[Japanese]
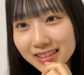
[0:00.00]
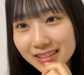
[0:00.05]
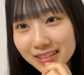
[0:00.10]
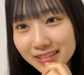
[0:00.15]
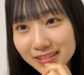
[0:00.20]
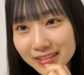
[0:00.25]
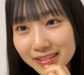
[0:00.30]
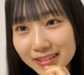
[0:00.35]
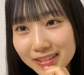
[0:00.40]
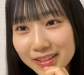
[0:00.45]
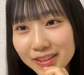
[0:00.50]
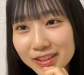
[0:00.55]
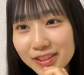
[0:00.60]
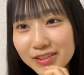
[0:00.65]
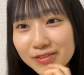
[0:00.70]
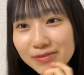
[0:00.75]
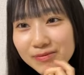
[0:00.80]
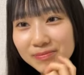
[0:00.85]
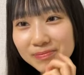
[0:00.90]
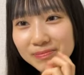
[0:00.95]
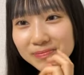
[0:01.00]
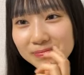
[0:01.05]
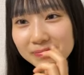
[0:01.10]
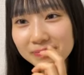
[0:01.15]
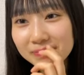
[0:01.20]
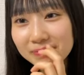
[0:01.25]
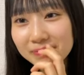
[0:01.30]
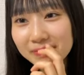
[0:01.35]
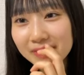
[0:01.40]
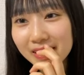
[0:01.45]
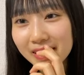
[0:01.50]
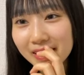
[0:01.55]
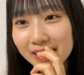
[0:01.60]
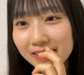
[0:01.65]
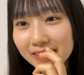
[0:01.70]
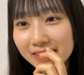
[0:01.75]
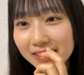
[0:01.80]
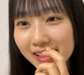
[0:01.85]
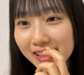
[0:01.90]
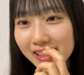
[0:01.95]
そうそうあ
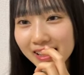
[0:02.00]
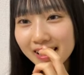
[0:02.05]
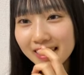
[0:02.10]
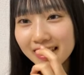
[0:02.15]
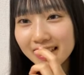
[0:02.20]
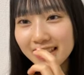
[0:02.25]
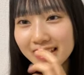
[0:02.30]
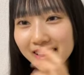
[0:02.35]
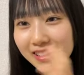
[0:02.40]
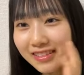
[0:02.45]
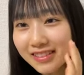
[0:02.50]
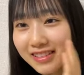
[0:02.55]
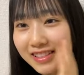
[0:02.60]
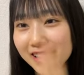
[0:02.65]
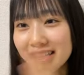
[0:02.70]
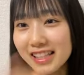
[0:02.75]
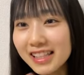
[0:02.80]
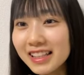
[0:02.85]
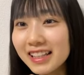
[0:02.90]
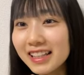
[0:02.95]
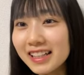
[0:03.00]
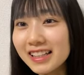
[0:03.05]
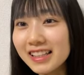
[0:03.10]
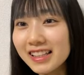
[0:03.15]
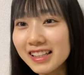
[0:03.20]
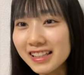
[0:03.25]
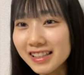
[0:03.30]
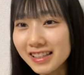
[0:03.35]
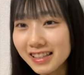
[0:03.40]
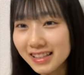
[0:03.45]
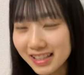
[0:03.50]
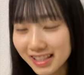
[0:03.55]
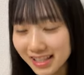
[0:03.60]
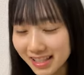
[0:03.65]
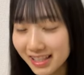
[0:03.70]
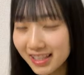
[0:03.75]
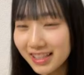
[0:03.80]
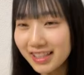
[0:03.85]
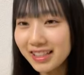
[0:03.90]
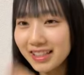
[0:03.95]
のね気をつけながらなんで
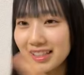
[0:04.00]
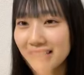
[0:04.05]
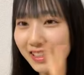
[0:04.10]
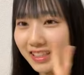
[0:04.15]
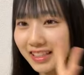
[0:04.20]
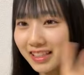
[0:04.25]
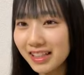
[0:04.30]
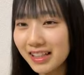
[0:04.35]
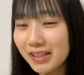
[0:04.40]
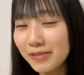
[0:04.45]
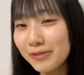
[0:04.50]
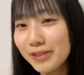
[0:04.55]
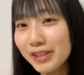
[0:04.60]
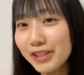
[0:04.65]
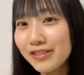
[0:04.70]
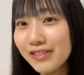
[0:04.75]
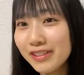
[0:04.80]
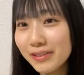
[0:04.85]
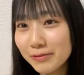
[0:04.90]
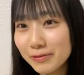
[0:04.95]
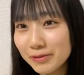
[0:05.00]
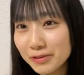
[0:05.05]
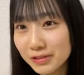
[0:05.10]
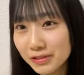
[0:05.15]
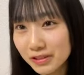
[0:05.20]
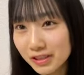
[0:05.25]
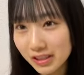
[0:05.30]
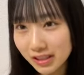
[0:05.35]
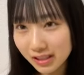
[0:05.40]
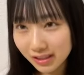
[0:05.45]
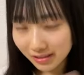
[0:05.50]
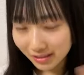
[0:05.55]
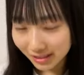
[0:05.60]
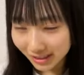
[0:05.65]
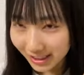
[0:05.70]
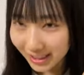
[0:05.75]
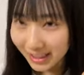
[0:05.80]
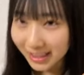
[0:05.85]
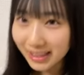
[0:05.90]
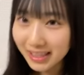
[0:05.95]
あんま言わもう言わ
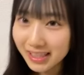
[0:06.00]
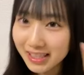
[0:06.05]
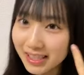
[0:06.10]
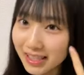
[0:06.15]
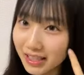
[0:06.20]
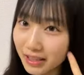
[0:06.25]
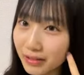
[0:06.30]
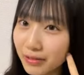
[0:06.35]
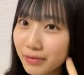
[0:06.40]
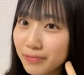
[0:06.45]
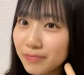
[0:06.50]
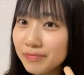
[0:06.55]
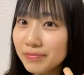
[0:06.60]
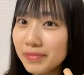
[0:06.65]
ないんですけど、は